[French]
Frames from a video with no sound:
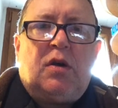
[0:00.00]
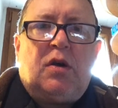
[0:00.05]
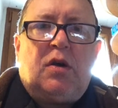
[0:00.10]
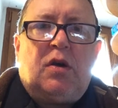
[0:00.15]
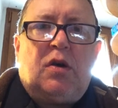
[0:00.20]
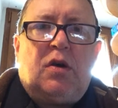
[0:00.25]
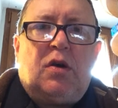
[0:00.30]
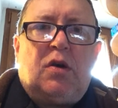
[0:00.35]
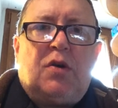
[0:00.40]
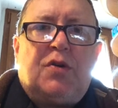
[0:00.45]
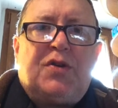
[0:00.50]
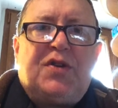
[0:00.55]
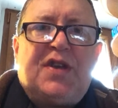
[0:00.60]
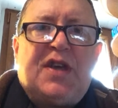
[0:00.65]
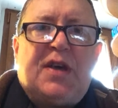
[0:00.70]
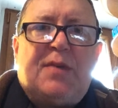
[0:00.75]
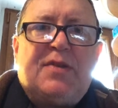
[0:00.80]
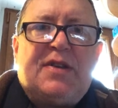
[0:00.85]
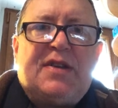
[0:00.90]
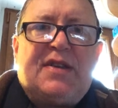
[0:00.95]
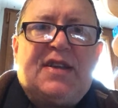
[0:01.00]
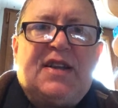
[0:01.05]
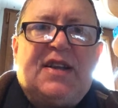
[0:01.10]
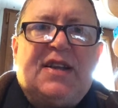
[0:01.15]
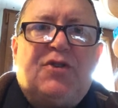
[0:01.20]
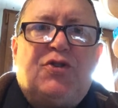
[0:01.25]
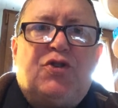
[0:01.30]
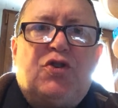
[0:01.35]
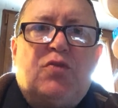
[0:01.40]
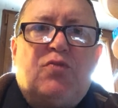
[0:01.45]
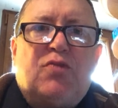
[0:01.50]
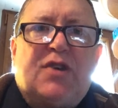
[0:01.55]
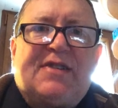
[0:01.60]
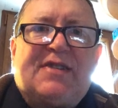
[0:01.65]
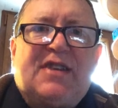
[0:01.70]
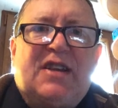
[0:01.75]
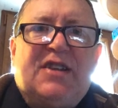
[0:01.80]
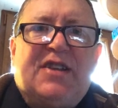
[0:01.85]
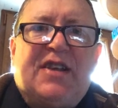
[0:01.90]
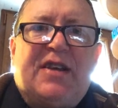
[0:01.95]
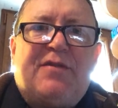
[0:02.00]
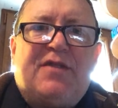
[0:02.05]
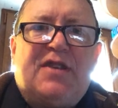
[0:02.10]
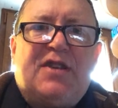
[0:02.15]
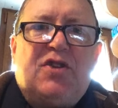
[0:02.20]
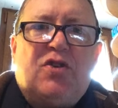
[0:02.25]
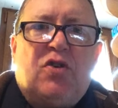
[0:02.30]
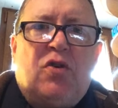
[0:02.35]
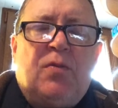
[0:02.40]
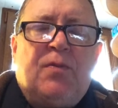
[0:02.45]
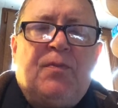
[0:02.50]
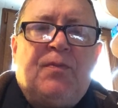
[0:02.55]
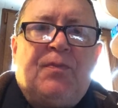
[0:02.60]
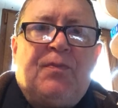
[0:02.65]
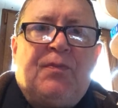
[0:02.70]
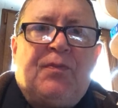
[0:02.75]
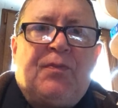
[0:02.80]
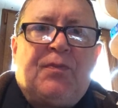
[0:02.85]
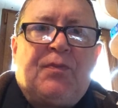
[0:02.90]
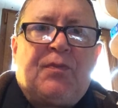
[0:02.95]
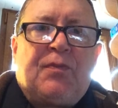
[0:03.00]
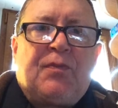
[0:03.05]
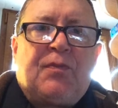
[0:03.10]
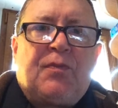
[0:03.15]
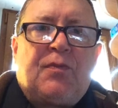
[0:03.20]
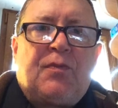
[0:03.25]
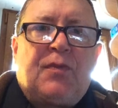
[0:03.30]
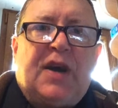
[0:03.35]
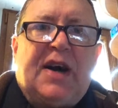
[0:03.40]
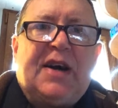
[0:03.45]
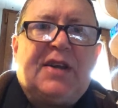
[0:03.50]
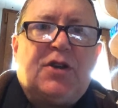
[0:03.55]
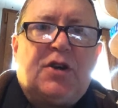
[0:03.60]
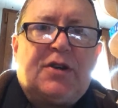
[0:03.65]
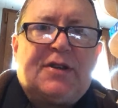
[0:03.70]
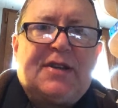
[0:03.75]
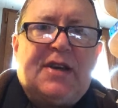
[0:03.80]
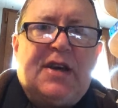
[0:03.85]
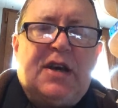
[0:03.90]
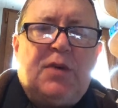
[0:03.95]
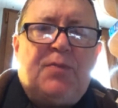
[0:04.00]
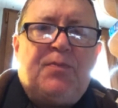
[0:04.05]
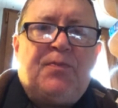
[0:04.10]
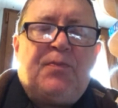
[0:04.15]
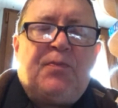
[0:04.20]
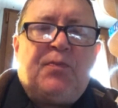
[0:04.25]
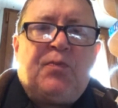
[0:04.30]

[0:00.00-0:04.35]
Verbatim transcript: Euh, qui habitait les Demoiselles d'Avignon, à Nanterre.